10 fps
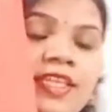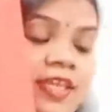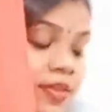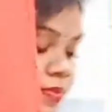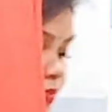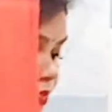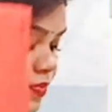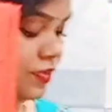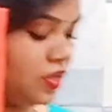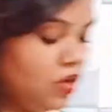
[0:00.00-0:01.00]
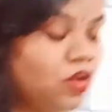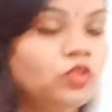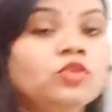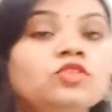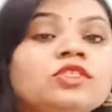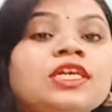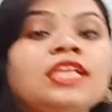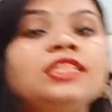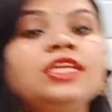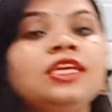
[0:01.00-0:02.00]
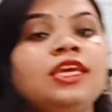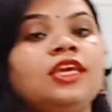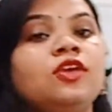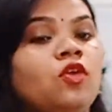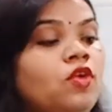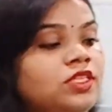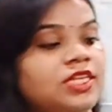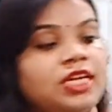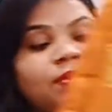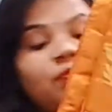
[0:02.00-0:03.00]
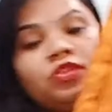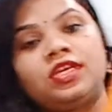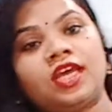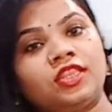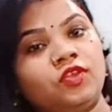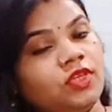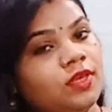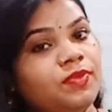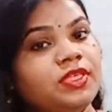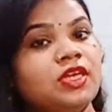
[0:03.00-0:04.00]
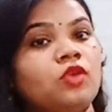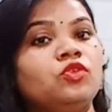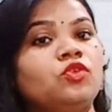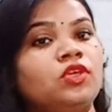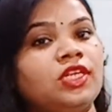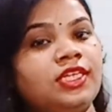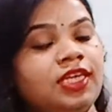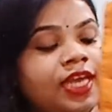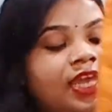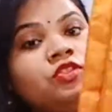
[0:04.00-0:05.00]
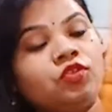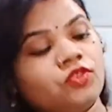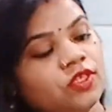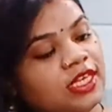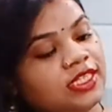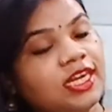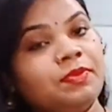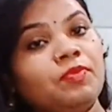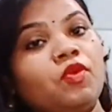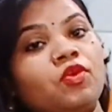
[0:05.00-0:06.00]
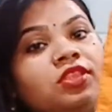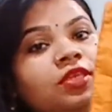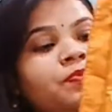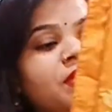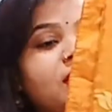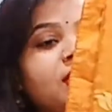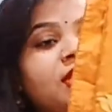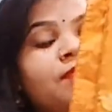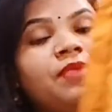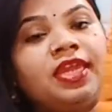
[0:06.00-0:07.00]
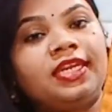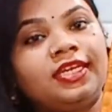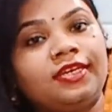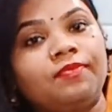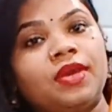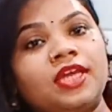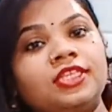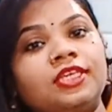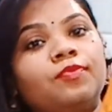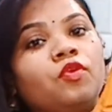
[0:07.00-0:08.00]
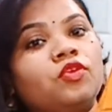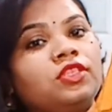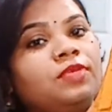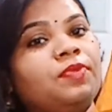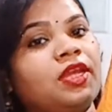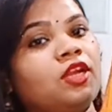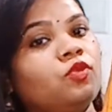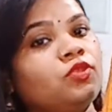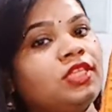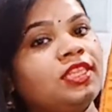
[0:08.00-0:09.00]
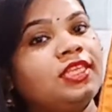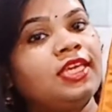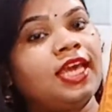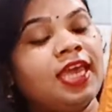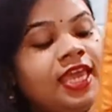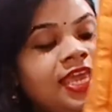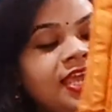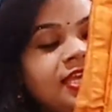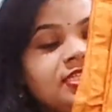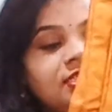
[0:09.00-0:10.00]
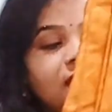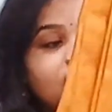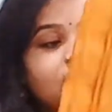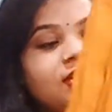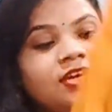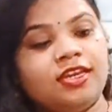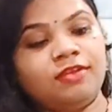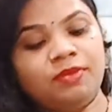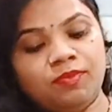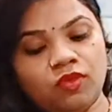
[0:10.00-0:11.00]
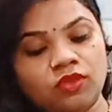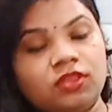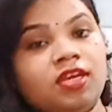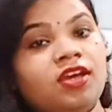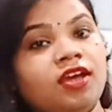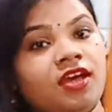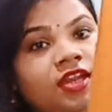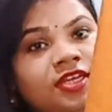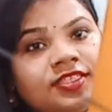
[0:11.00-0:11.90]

हैं और दोस्तों साथ ही एक और साड़ी मैं आपको दिखाती हूँ ये भी साउथ कॉटन की है दोस्तों ये साड़ी भी बहुत ही प्यारी है पहनने के बाद ये बहुत ही प्यारा लुक देती है इस साड़ी का कलर भी बहुत अलग सा